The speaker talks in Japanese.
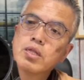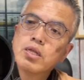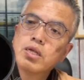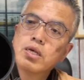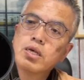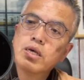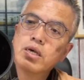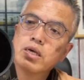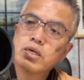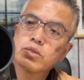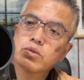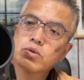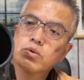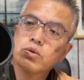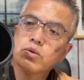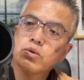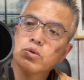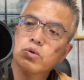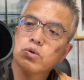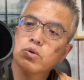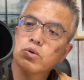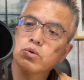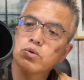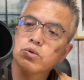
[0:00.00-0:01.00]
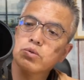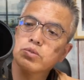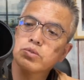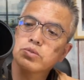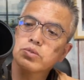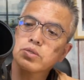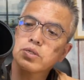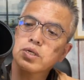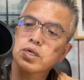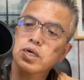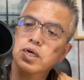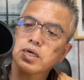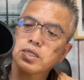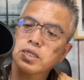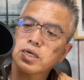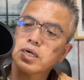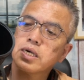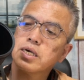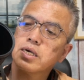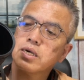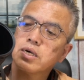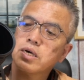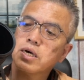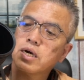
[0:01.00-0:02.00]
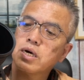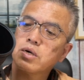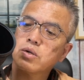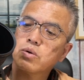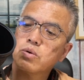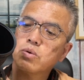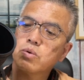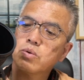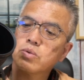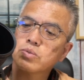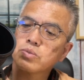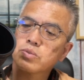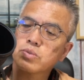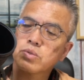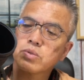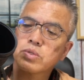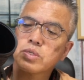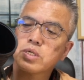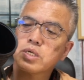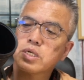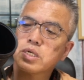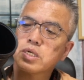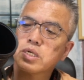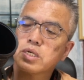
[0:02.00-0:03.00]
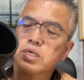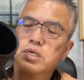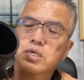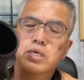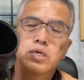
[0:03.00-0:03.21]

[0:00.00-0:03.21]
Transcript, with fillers: 写りがね本当に。